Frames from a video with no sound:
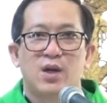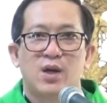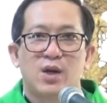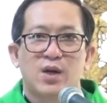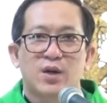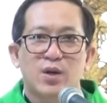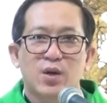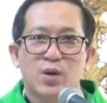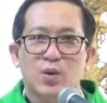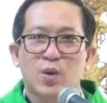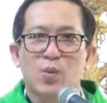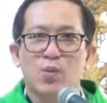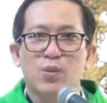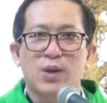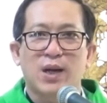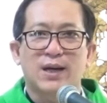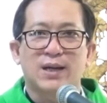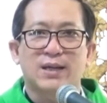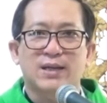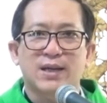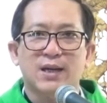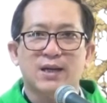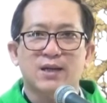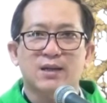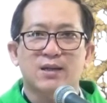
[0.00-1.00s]
Đó cũng là
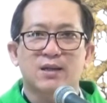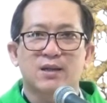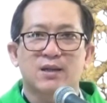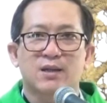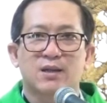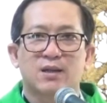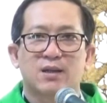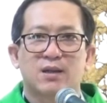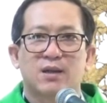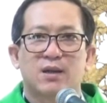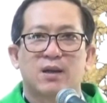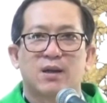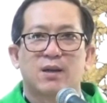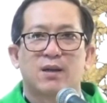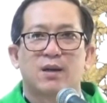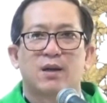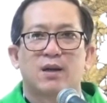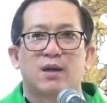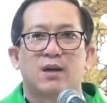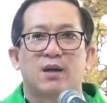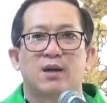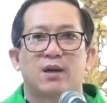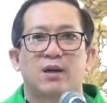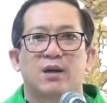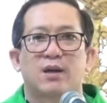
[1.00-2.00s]
cách
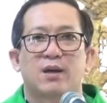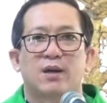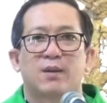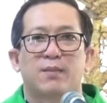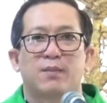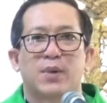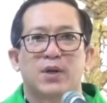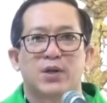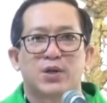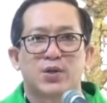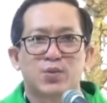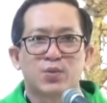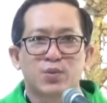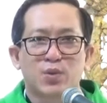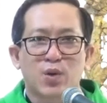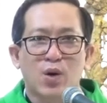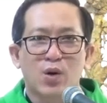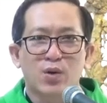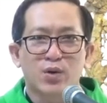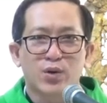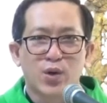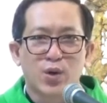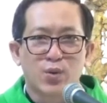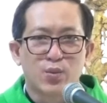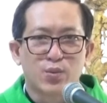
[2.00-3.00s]
mà chúng
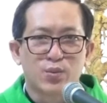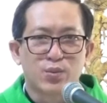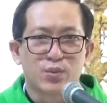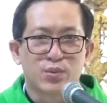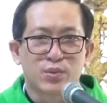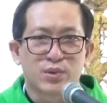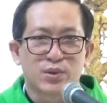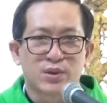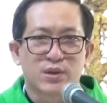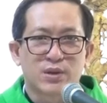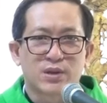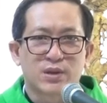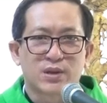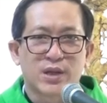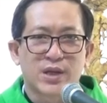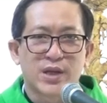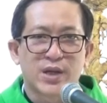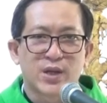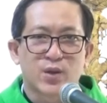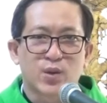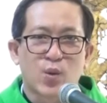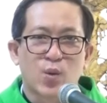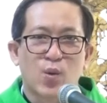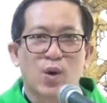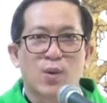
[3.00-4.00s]
con dùng
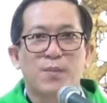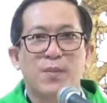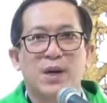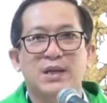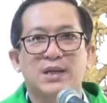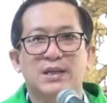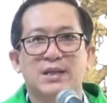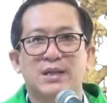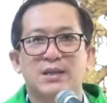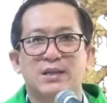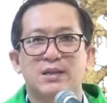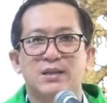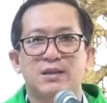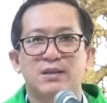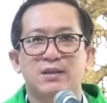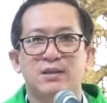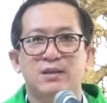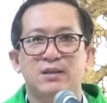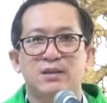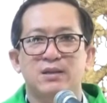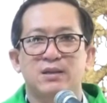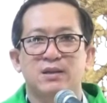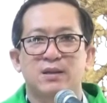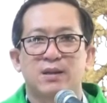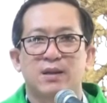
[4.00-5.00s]
tiền của bất
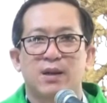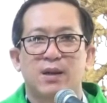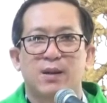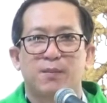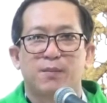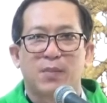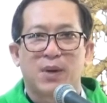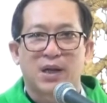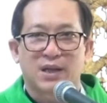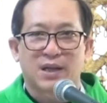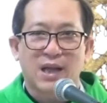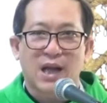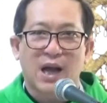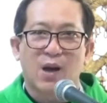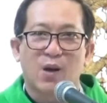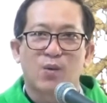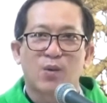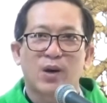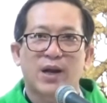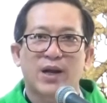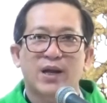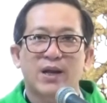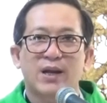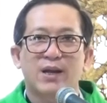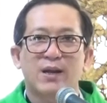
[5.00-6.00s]
chính mà tạo
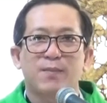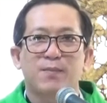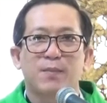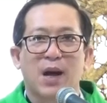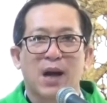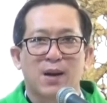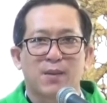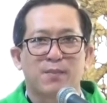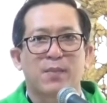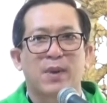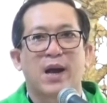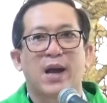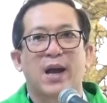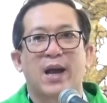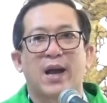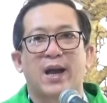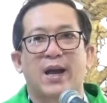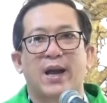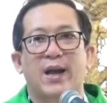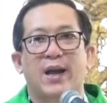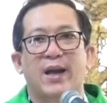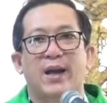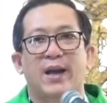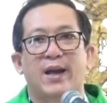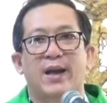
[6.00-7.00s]
lấy bạn bè,
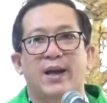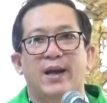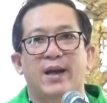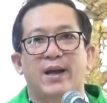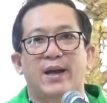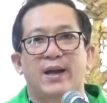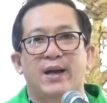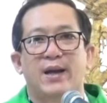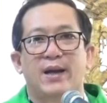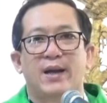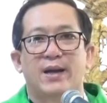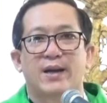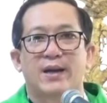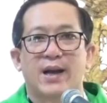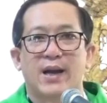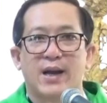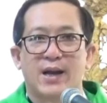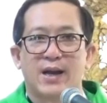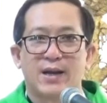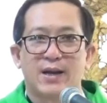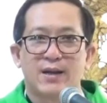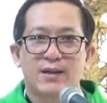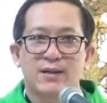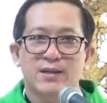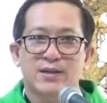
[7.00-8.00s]

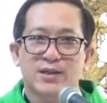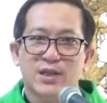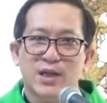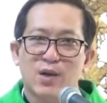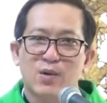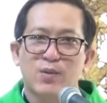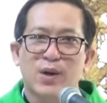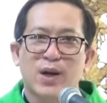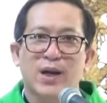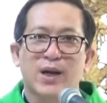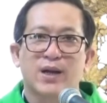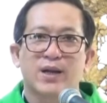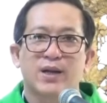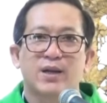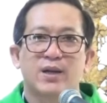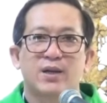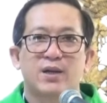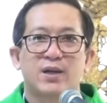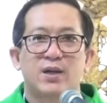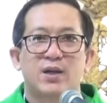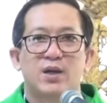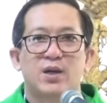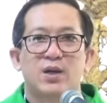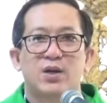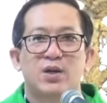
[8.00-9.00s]
để sau này
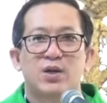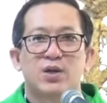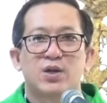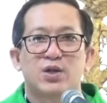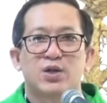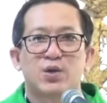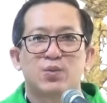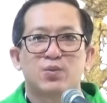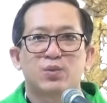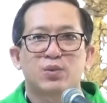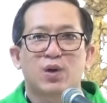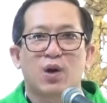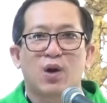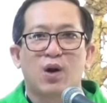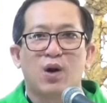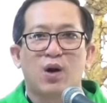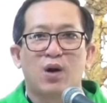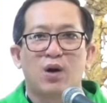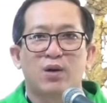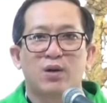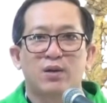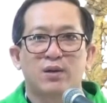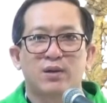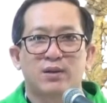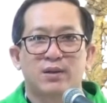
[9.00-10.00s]
chúng
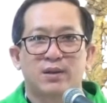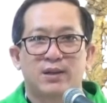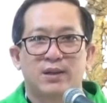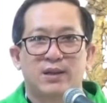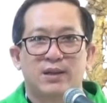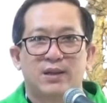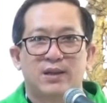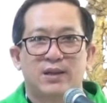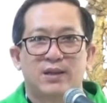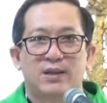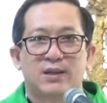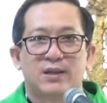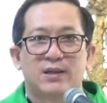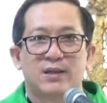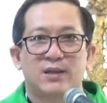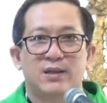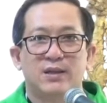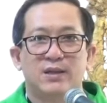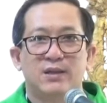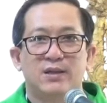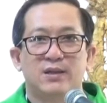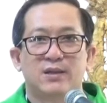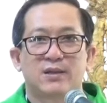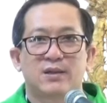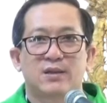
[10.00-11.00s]
con
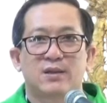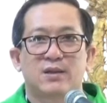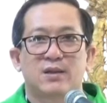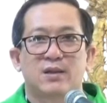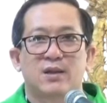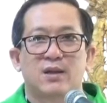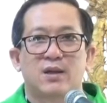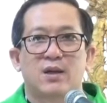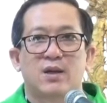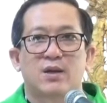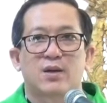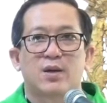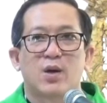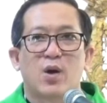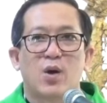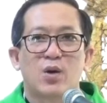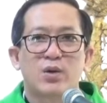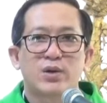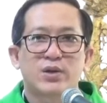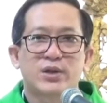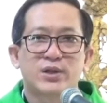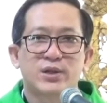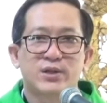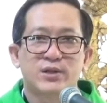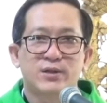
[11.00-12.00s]
được
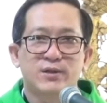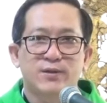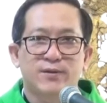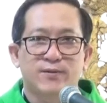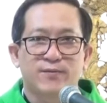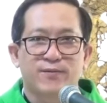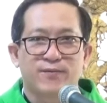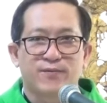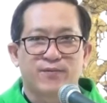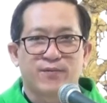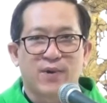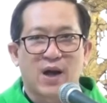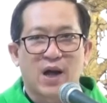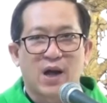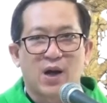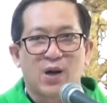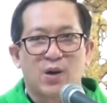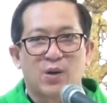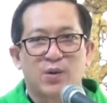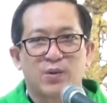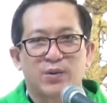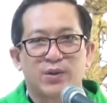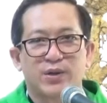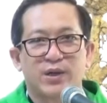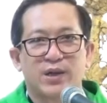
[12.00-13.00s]
đón rước
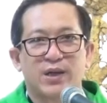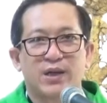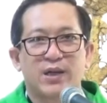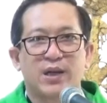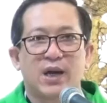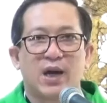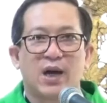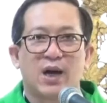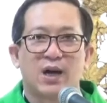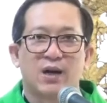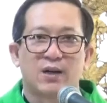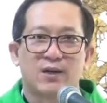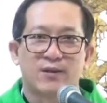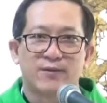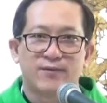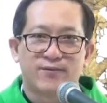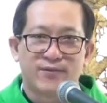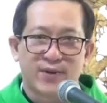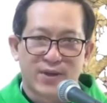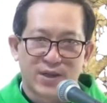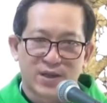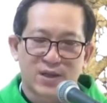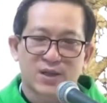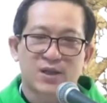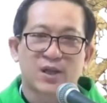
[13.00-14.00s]
vào nơi ở
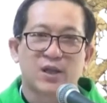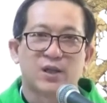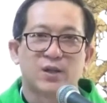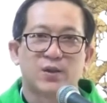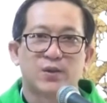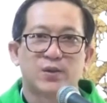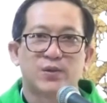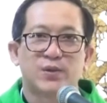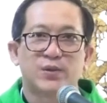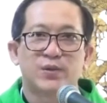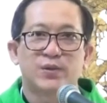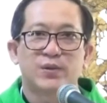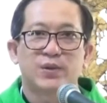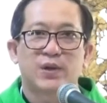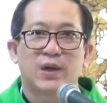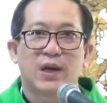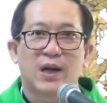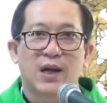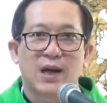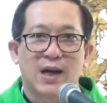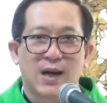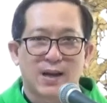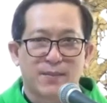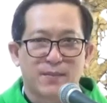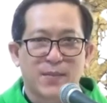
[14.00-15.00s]
vĩnh cửu.
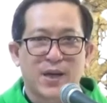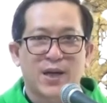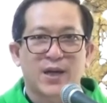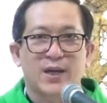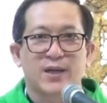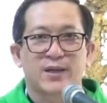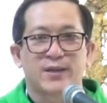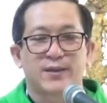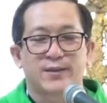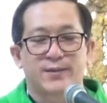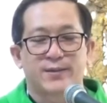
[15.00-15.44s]
Amen.